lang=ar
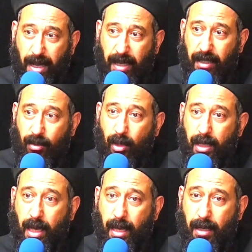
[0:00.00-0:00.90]

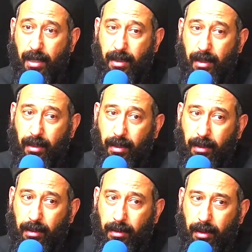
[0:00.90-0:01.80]
واخد وياه
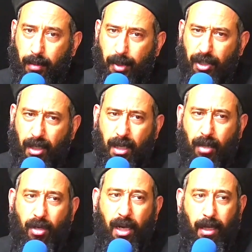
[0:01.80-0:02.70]

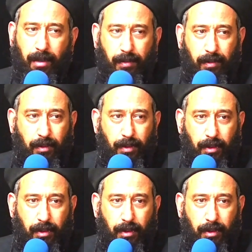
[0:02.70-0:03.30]
البشرية كلها